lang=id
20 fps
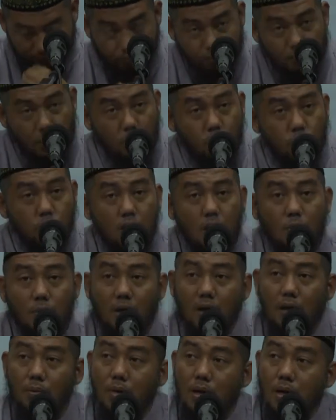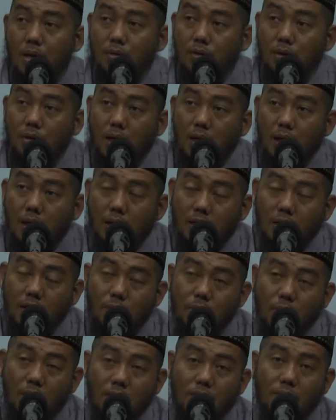Maksudnya bagaimana tidak kita
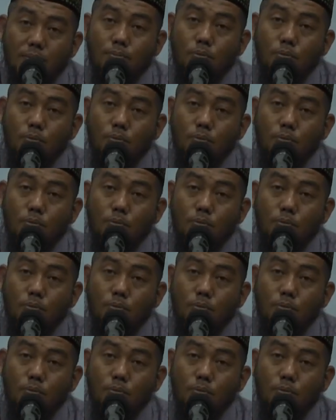merasa